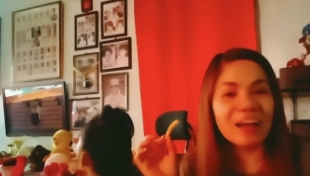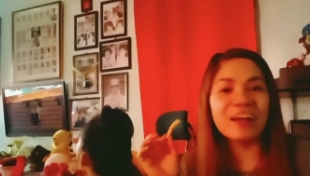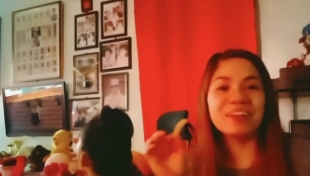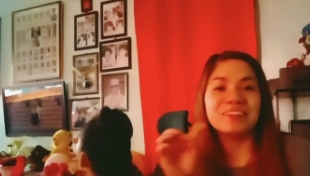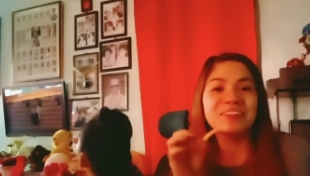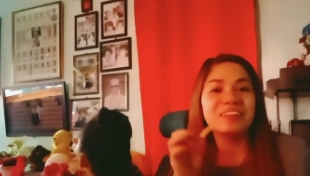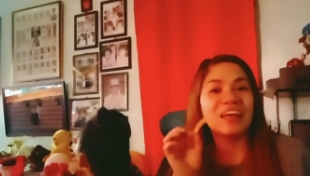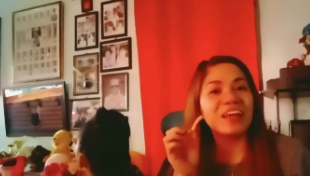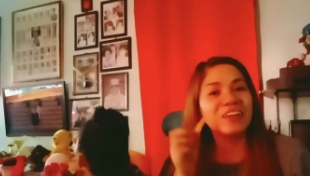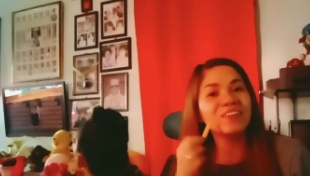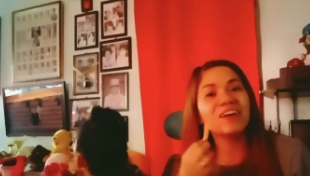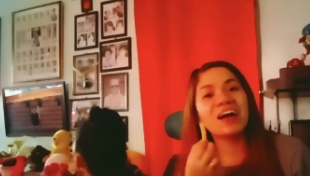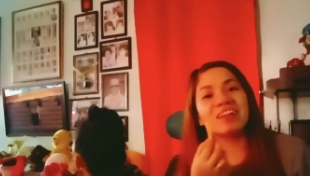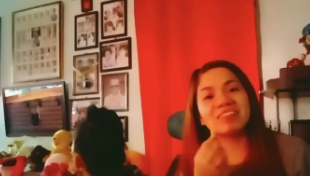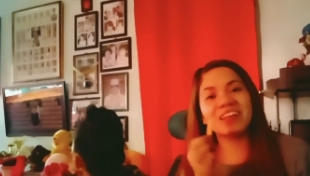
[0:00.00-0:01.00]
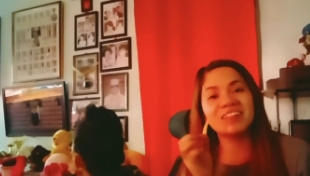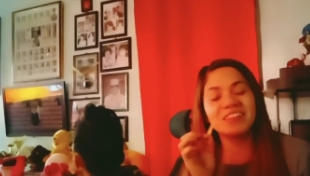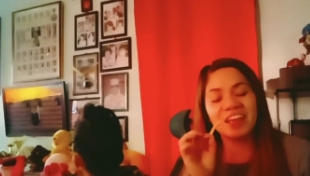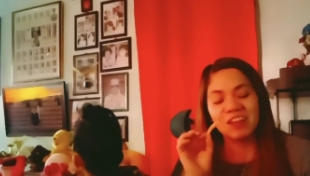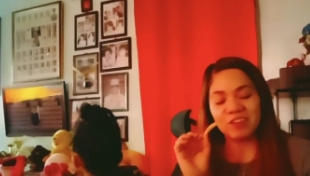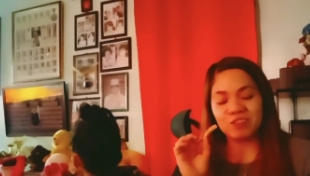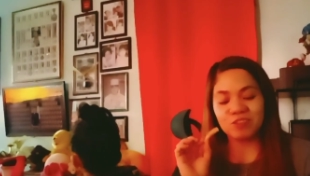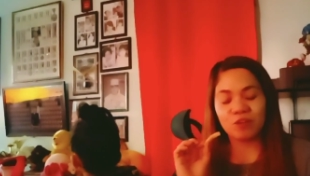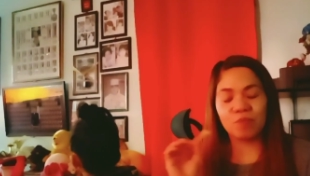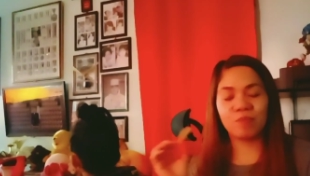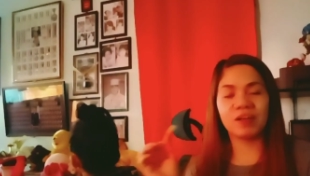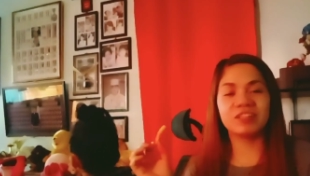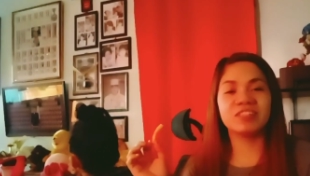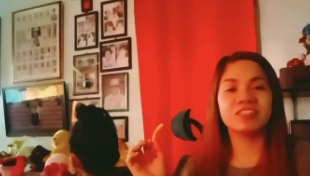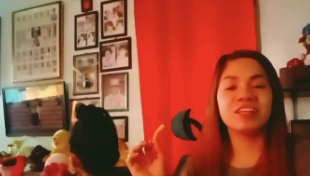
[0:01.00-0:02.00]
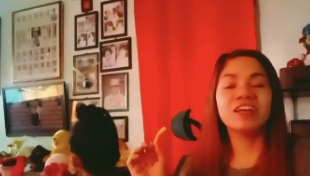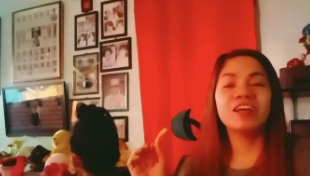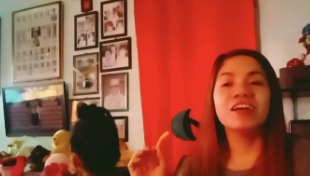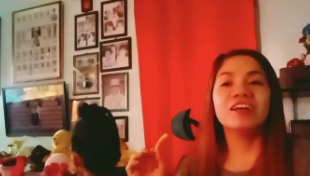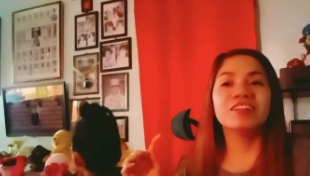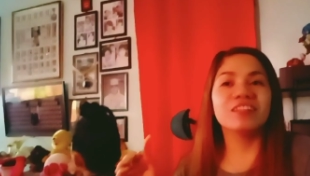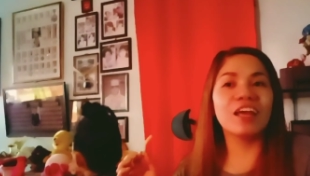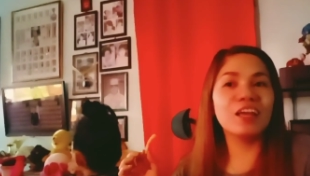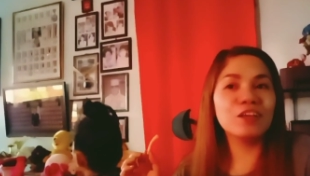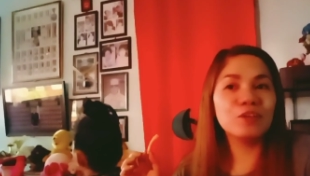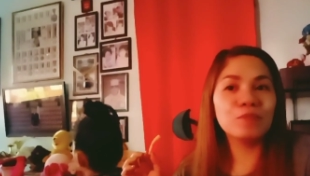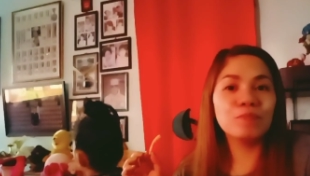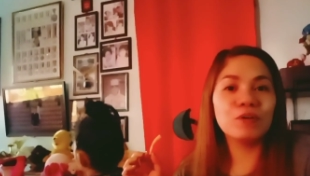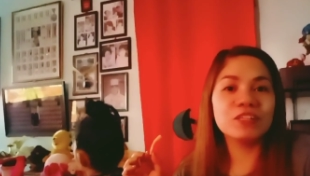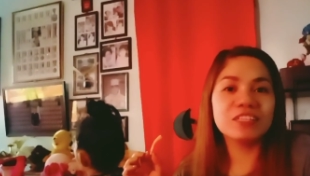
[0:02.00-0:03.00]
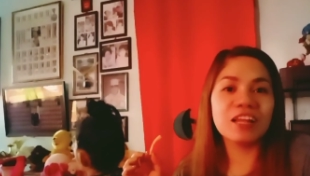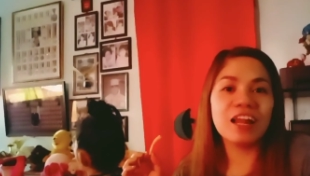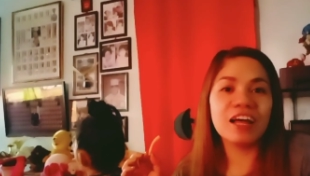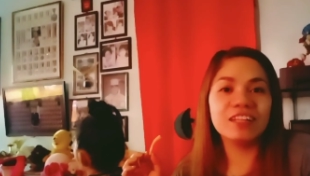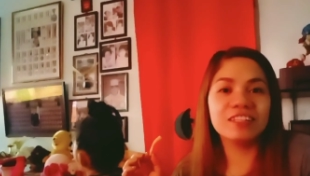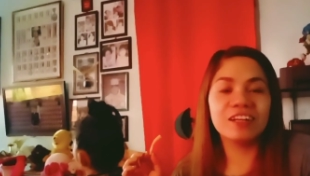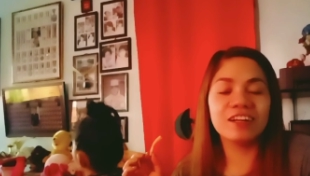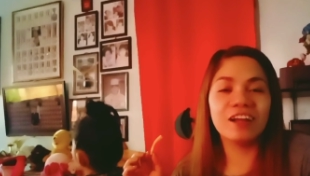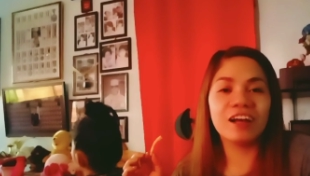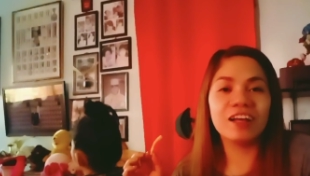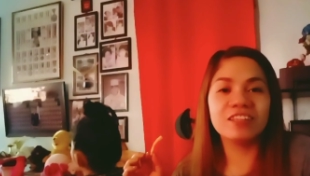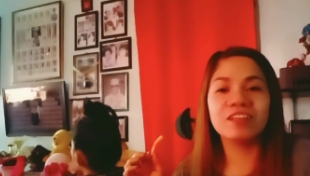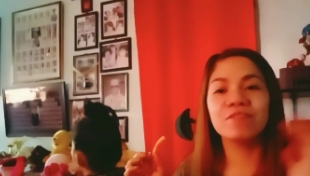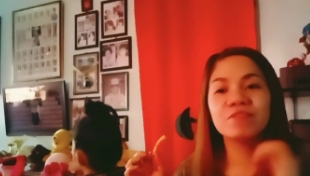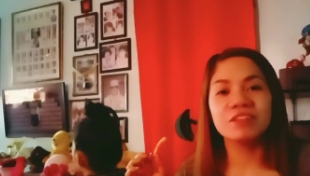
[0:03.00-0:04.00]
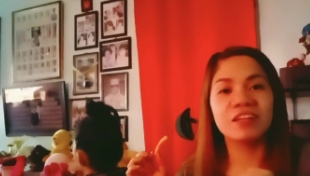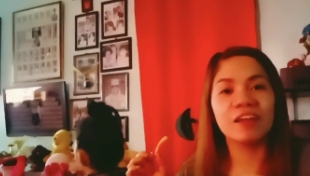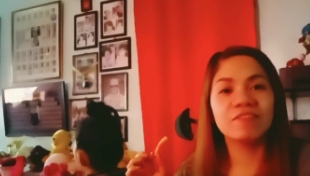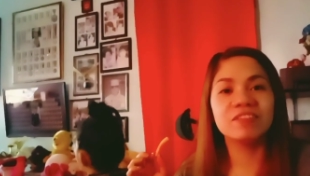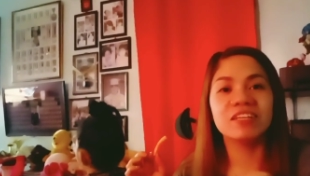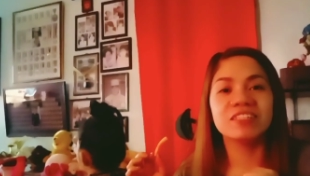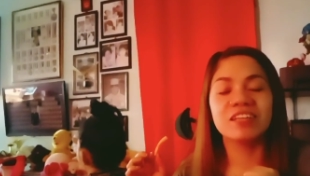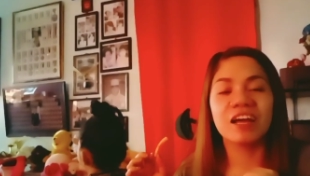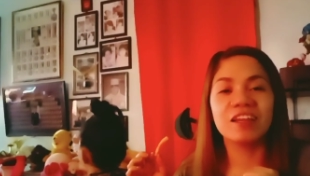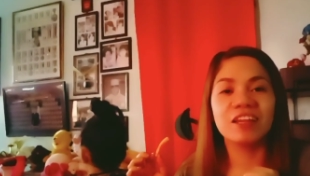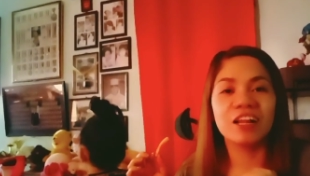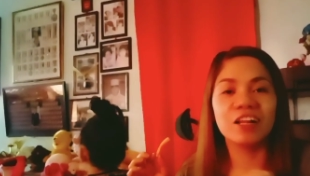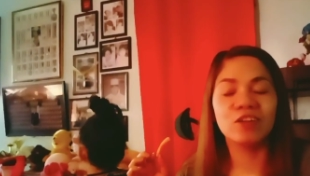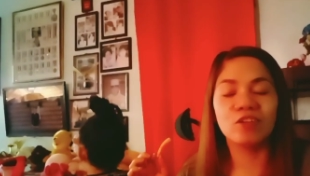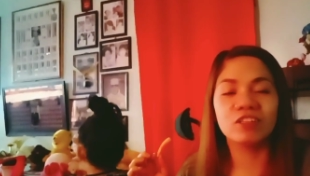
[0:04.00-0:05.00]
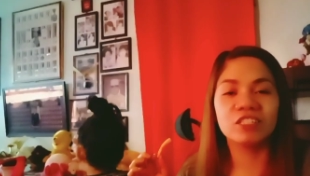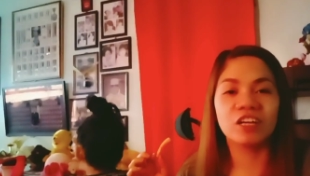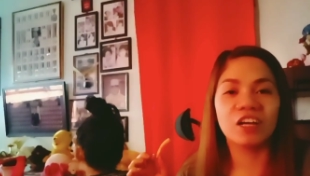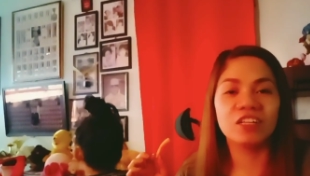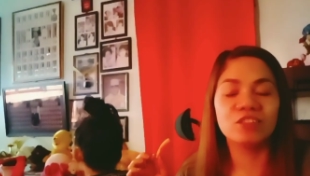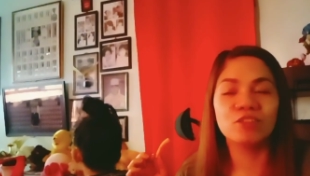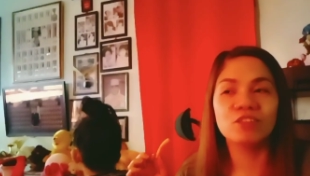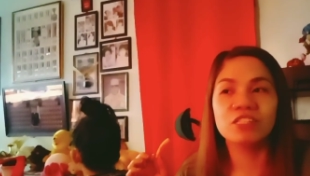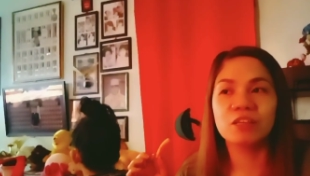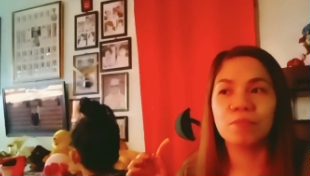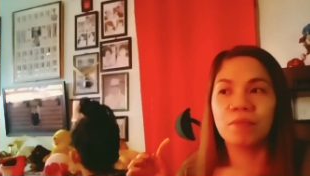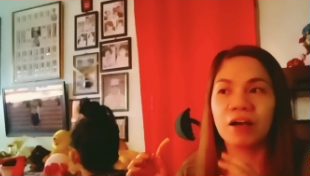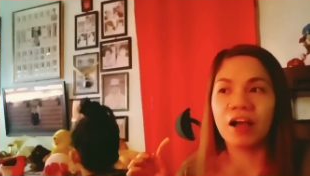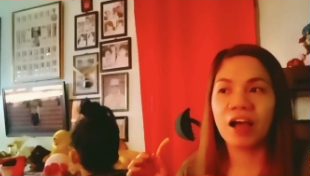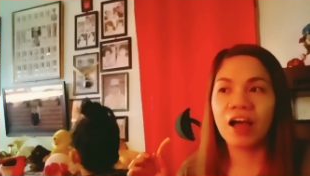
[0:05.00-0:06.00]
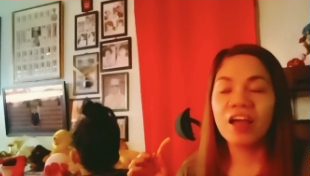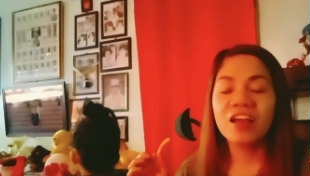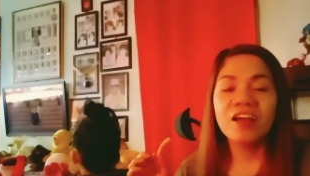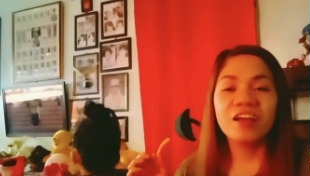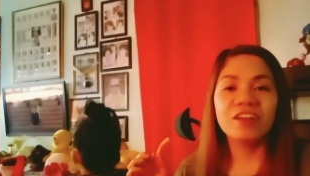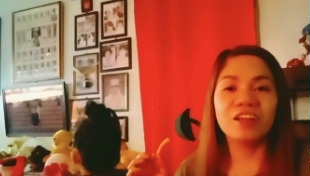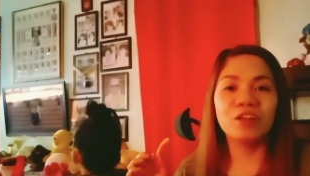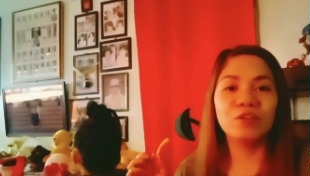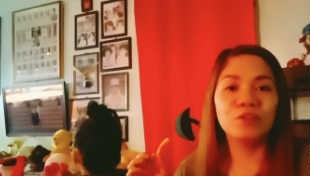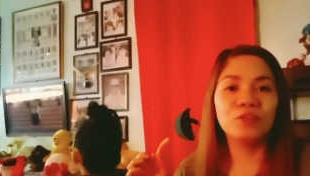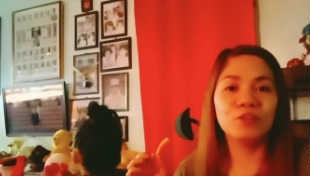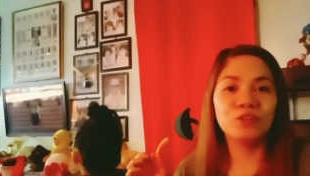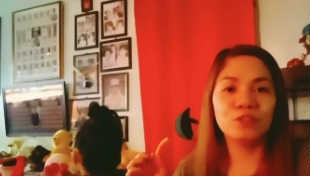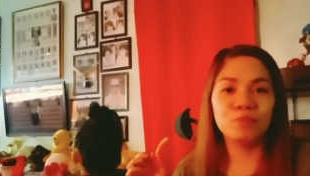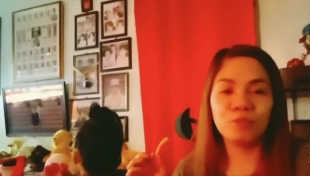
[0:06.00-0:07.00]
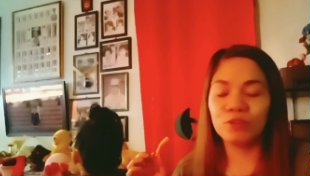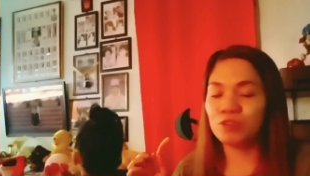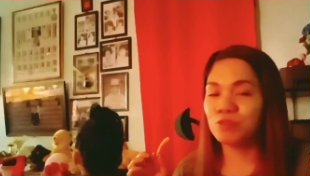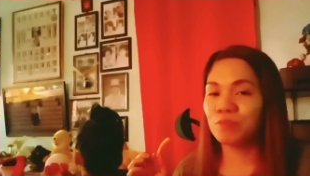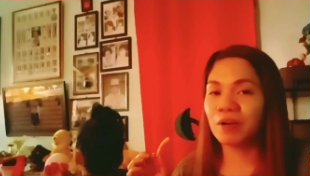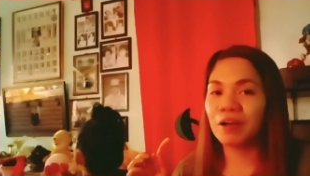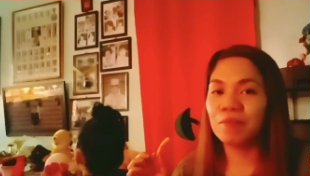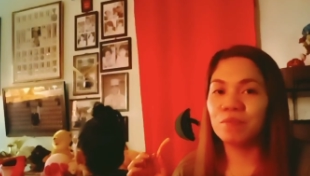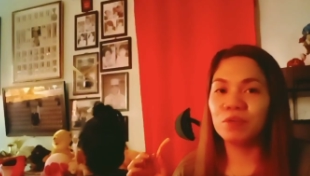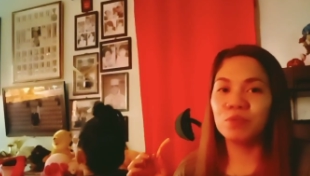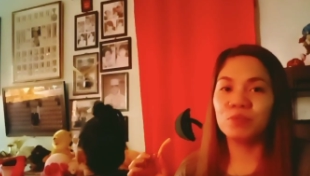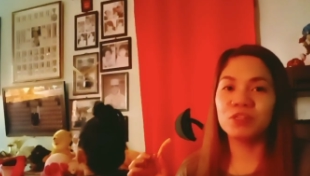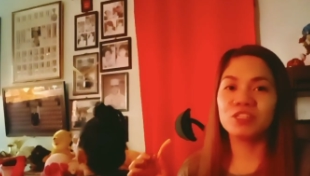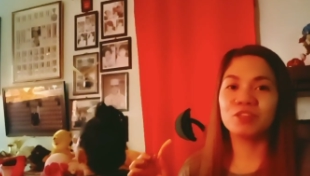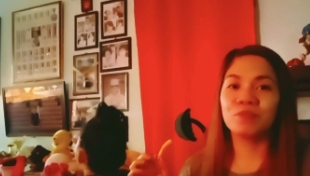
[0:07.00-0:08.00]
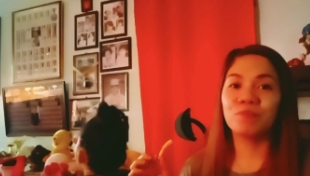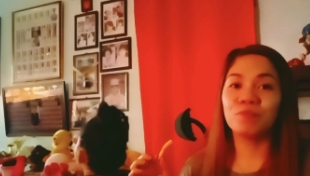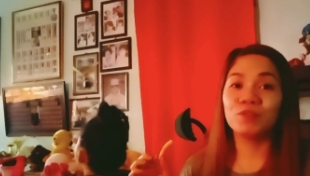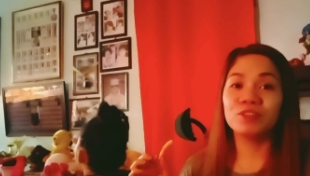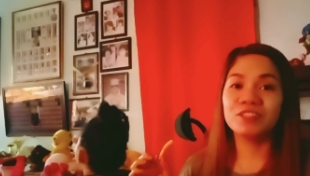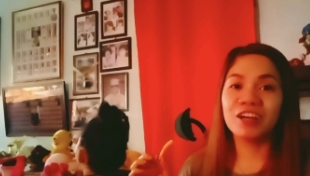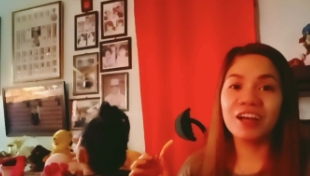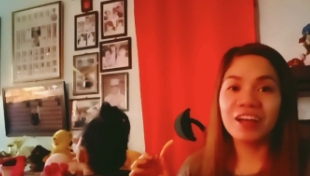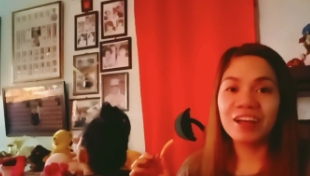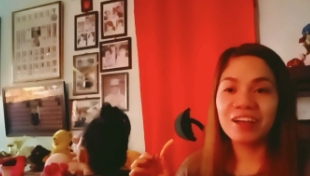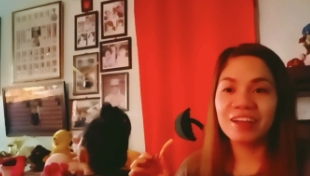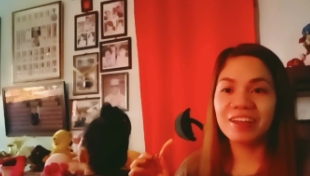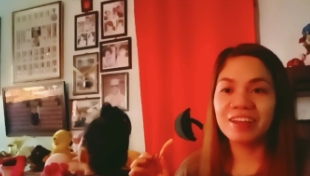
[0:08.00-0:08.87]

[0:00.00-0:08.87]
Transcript: Thank you, ate. Thank you so much. Thank you po sa lahat ng nakasubscribe sa channel ko tsaka dun sa mga nanonood po yung mga viewers ko po dyan.